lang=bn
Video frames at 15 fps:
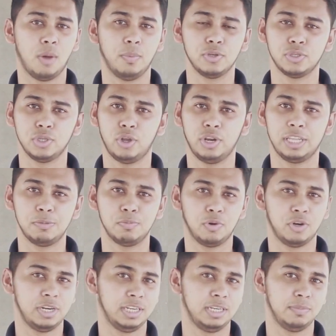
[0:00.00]
অবশ্যই অনেক
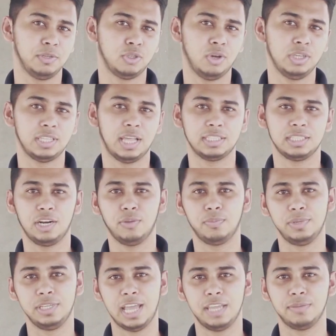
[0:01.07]
ইম্পর্টেন্ট একটি বিষয় তাছাড়াও
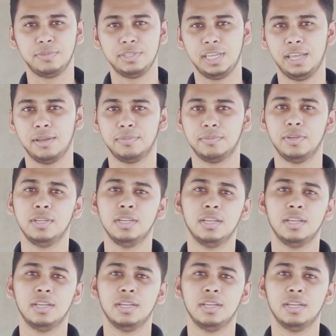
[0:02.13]
বিআইবিএম